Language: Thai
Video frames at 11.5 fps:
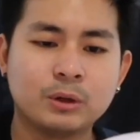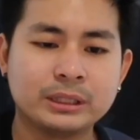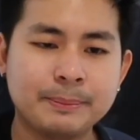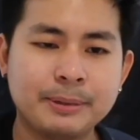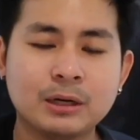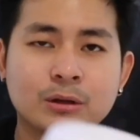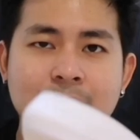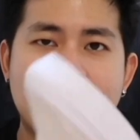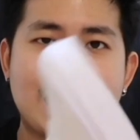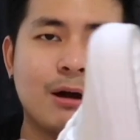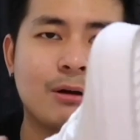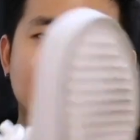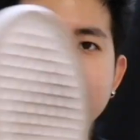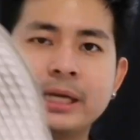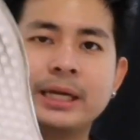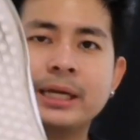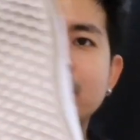ส่วนที่พื้นรองเท้า
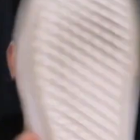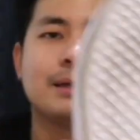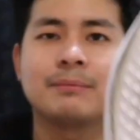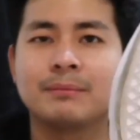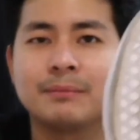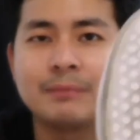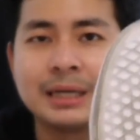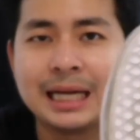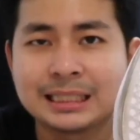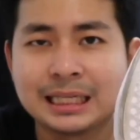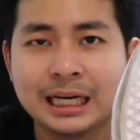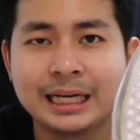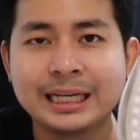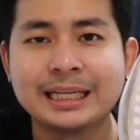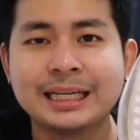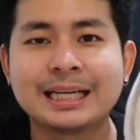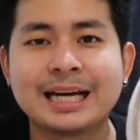นี่ มันอาจจะเลอะ
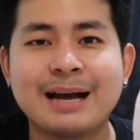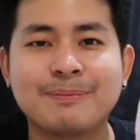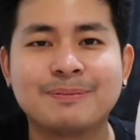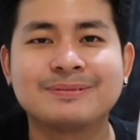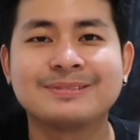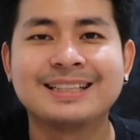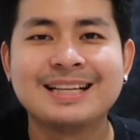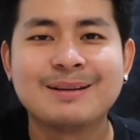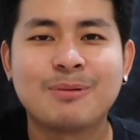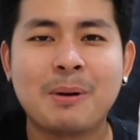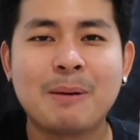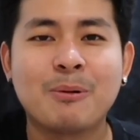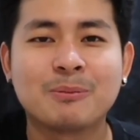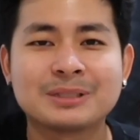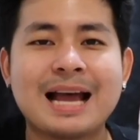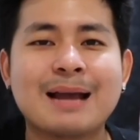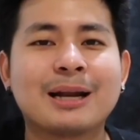นิดนึงนะครับ เพราะว่าผม
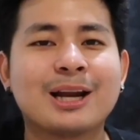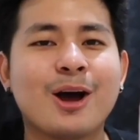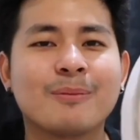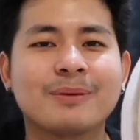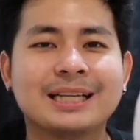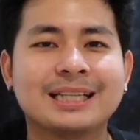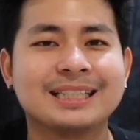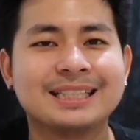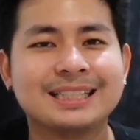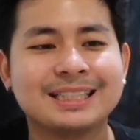ใส่ไปแล้วรอบนึง